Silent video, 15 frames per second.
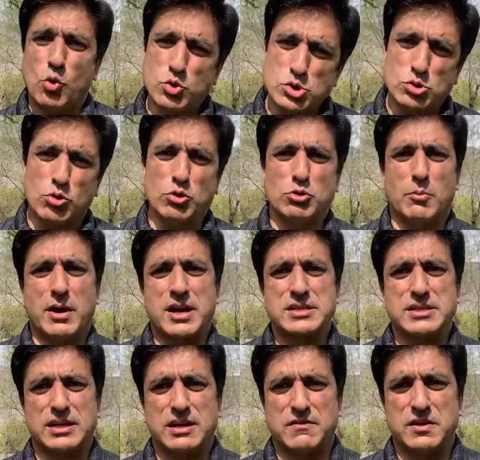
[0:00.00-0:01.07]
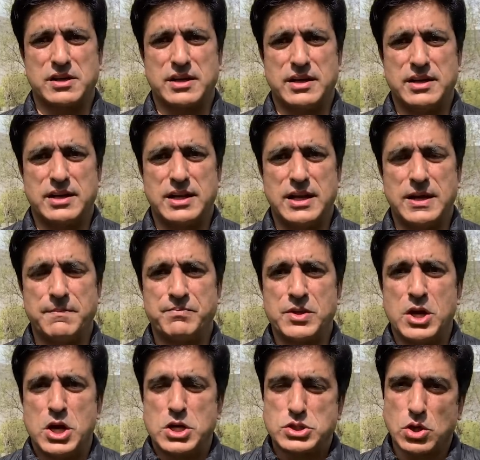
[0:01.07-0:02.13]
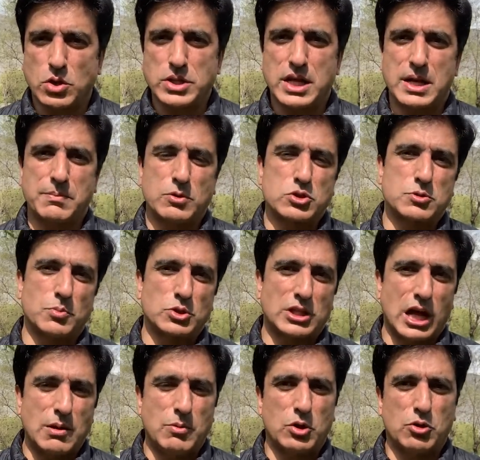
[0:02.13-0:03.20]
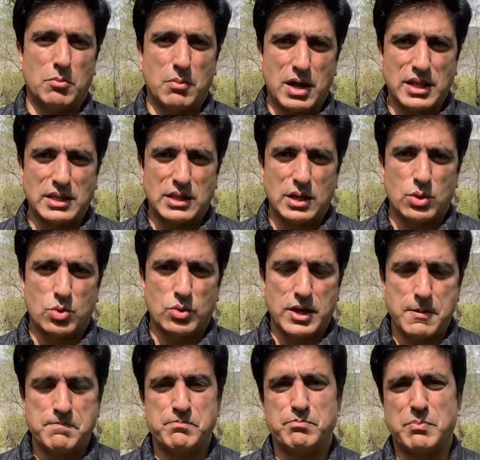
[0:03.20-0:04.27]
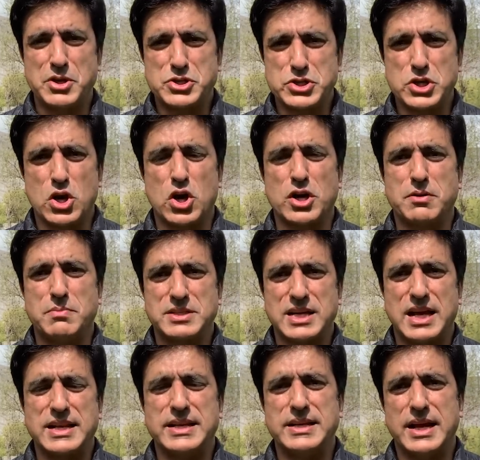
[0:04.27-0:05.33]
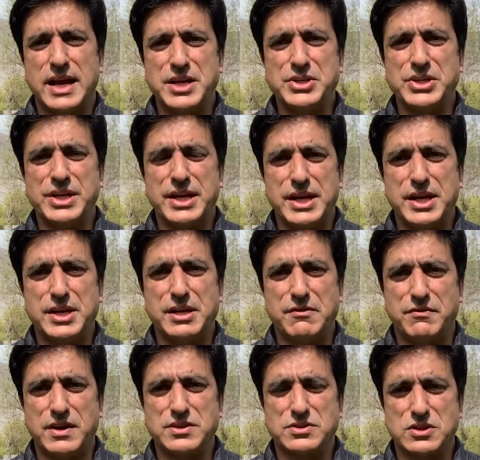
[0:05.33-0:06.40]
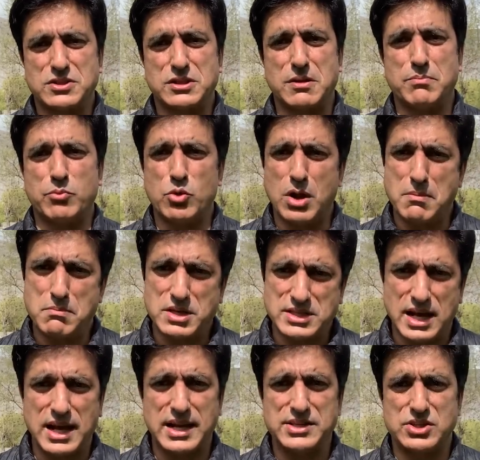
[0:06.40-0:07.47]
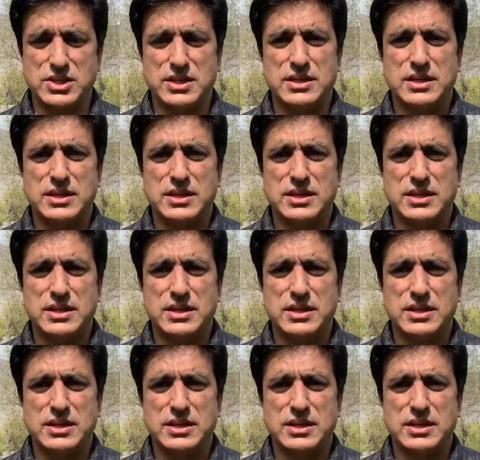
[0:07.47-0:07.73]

उसको दोबारा से कवर करने के लिए सऊदी अरब के उस मुतालबे को मानते हुए पेट्रियाट मिज़ाइल यानी एंटी एयर डिफेंस सिस्टम पूरा मिज़ाइल है जी